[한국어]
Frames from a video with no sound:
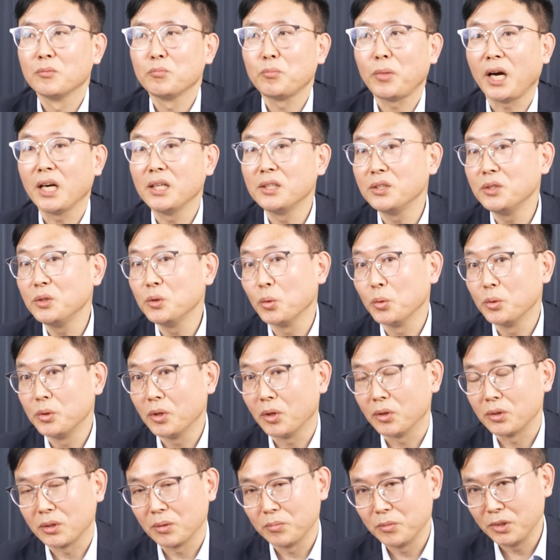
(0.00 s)
바이든이
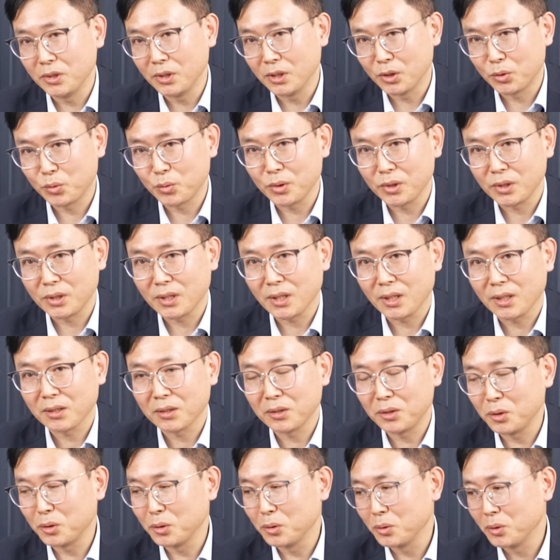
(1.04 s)
오히려 어쩌면 이길 수도 있다.
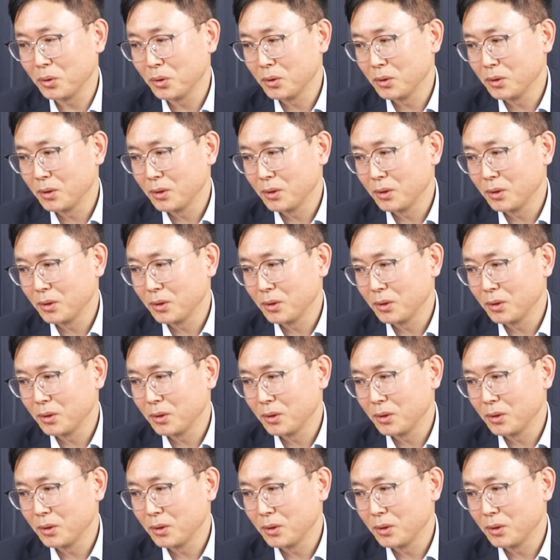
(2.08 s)
그리고